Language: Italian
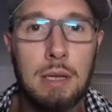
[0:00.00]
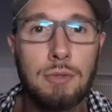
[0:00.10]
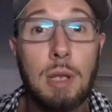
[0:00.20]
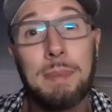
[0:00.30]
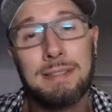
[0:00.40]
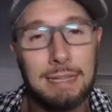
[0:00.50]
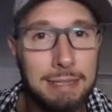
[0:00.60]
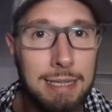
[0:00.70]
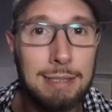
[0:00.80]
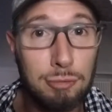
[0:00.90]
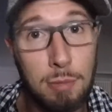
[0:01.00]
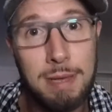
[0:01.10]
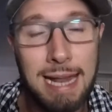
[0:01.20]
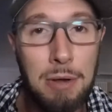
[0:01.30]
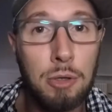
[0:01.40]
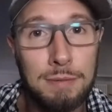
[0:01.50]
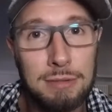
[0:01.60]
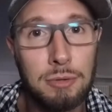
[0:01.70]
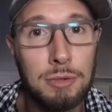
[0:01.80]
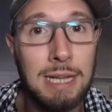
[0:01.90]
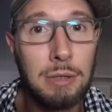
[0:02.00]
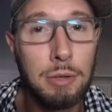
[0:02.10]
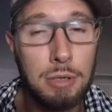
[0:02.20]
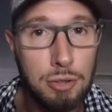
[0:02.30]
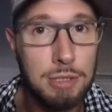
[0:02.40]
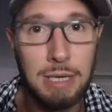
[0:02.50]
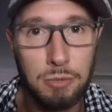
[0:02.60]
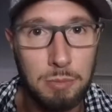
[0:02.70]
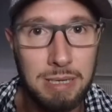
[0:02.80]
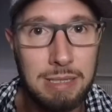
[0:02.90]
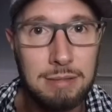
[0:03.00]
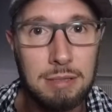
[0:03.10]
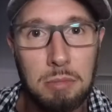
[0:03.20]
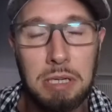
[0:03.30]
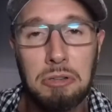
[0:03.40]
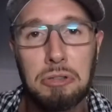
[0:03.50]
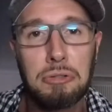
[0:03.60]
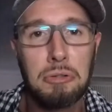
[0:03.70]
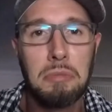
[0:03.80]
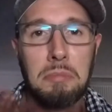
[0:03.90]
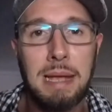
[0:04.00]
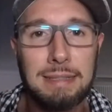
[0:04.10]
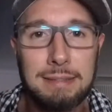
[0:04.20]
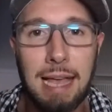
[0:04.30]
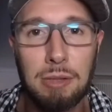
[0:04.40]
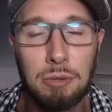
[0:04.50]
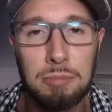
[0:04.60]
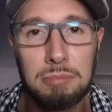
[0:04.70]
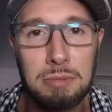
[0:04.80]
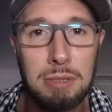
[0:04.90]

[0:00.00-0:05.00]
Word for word: Cioè pensate che su Amarano dove sono nato io ce n'è uno bellissimo e non ci sono mai stato.